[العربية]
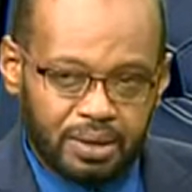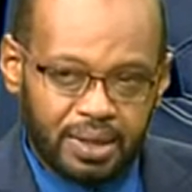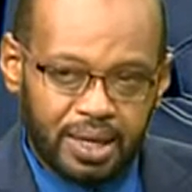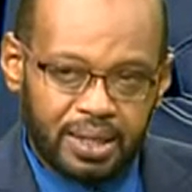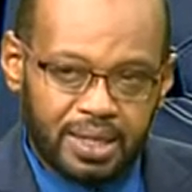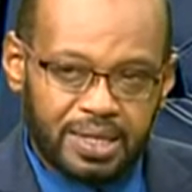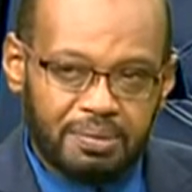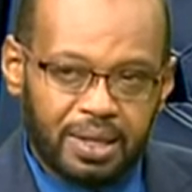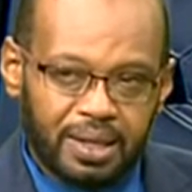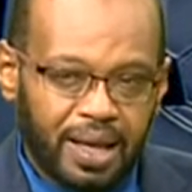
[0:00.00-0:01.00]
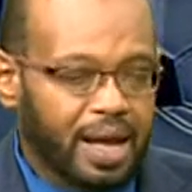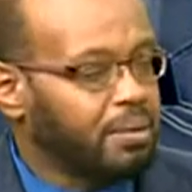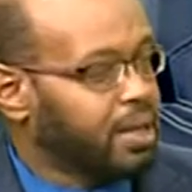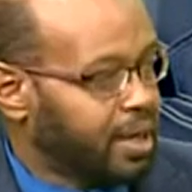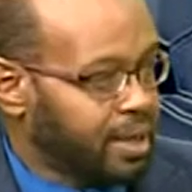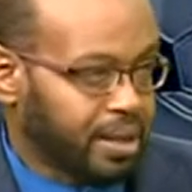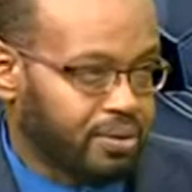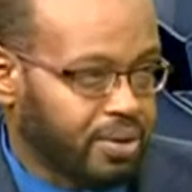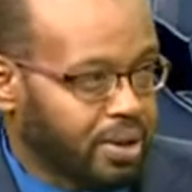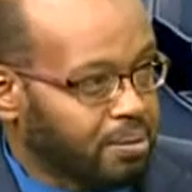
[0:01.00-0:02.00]
يعني حزبا خاملا خلال
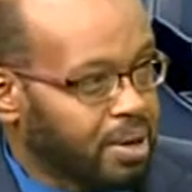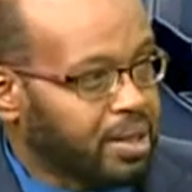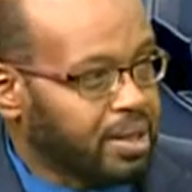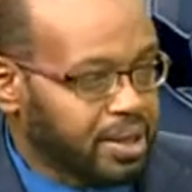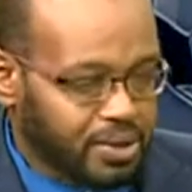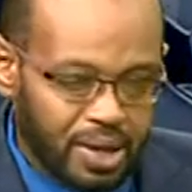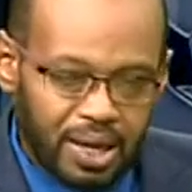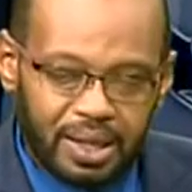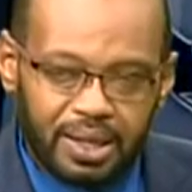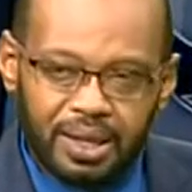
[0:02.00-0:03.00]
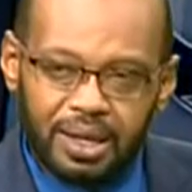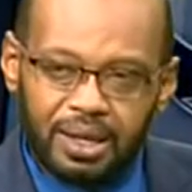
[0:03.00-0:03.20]
الفترة الماضية إن صح أن نعم.